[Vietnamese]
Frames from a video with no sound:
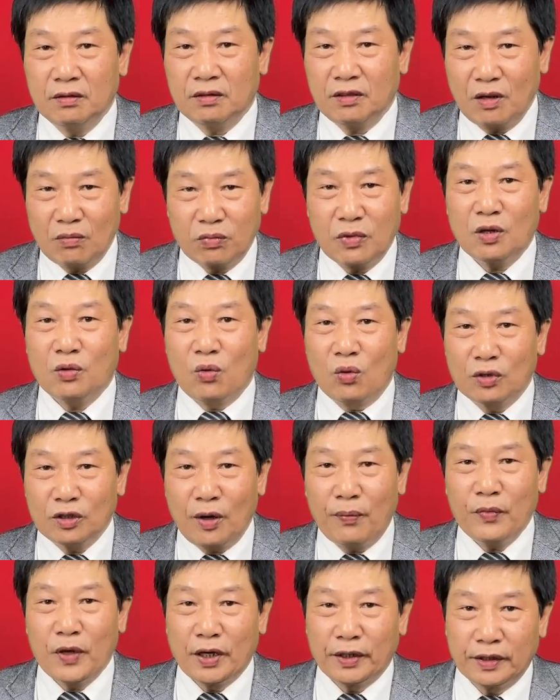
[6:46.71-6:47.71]
trong cái cuộc
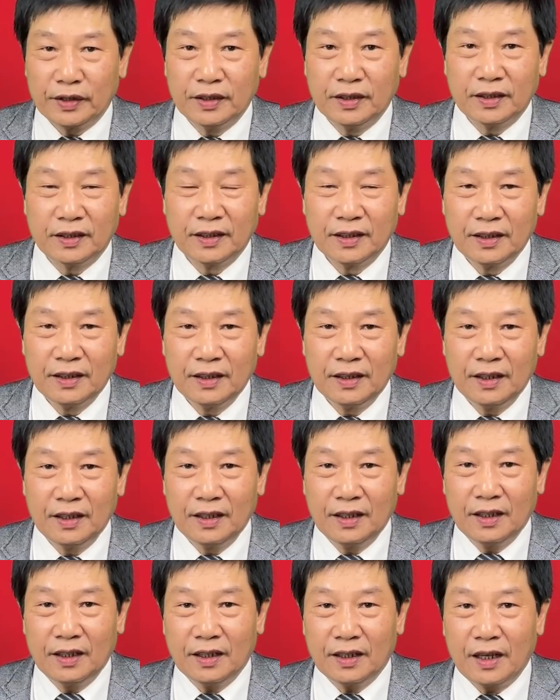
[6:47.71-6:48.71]
sống đời thường
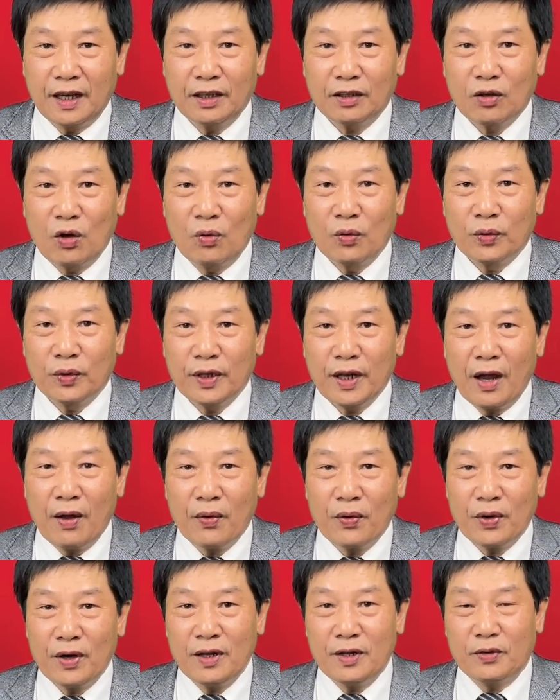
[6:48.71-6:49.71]
để cùng
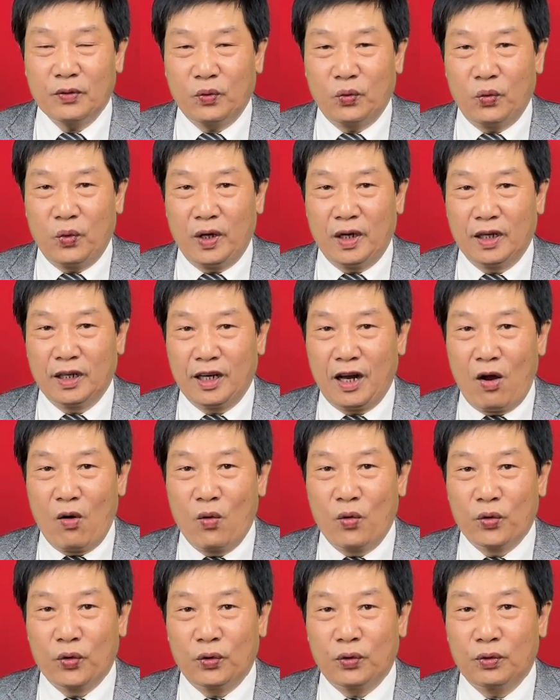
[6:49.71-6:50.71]
nhau đó nguyện
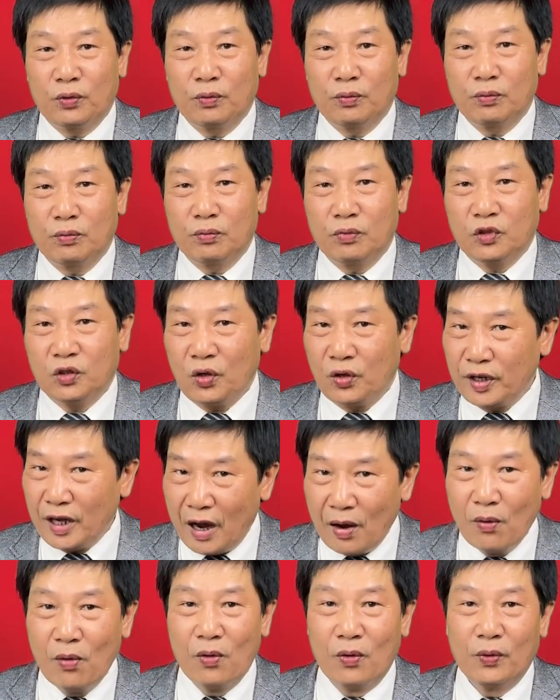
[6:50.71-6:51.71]
cầu cho
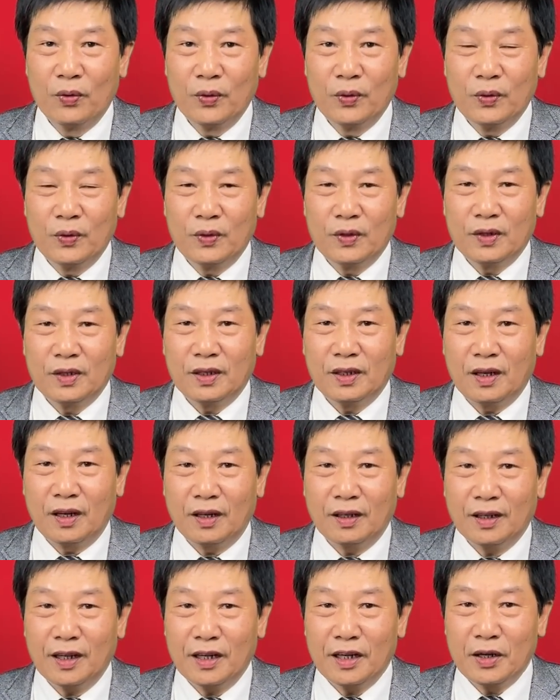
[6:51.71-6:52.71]
nhau
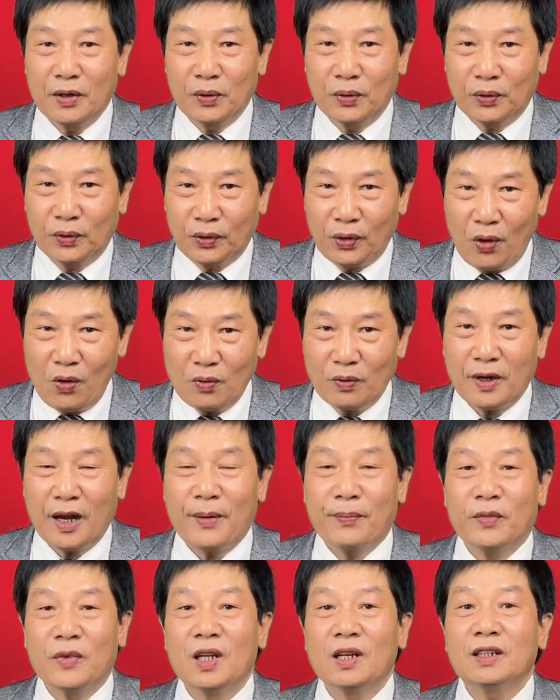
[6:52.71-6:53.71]
những cái điều tốt
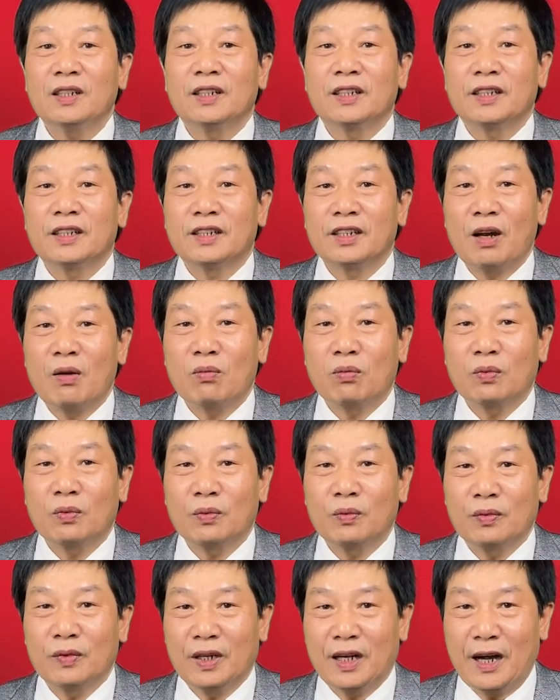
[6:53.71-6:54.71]
đẹp nhất
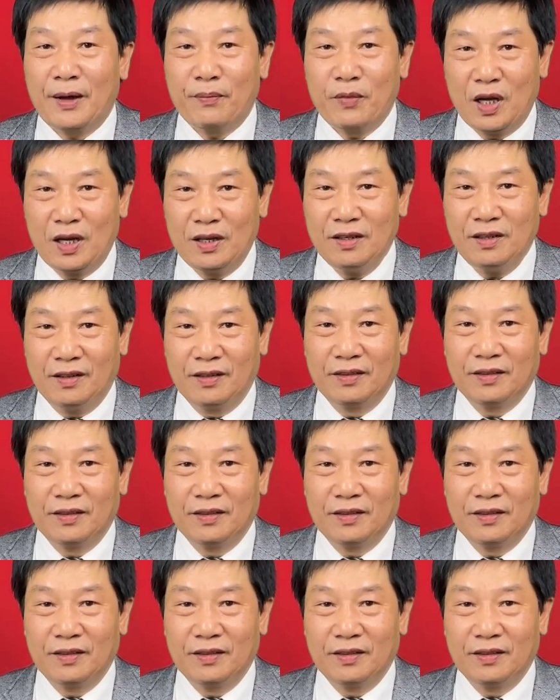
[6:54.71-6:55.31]
trong năm mới